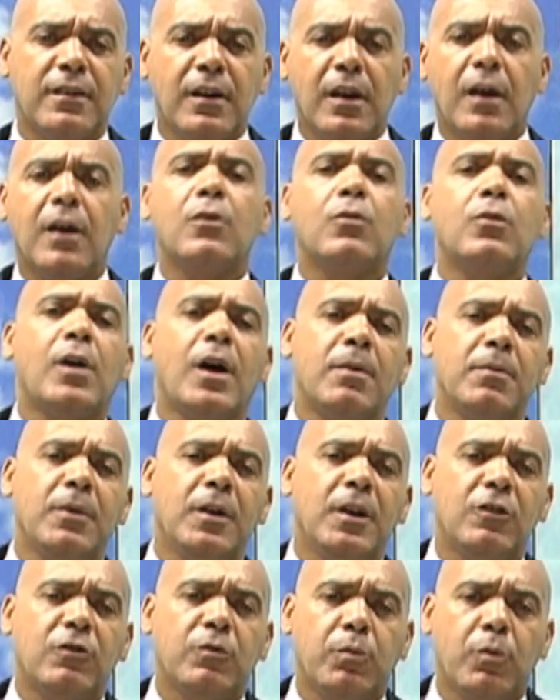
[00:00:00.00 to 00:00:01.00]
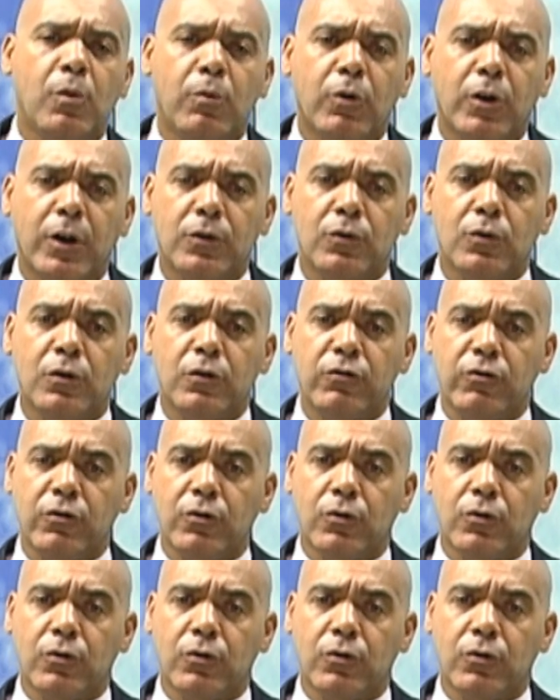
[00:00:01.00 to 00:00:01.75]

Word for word: irregularmente por moradores de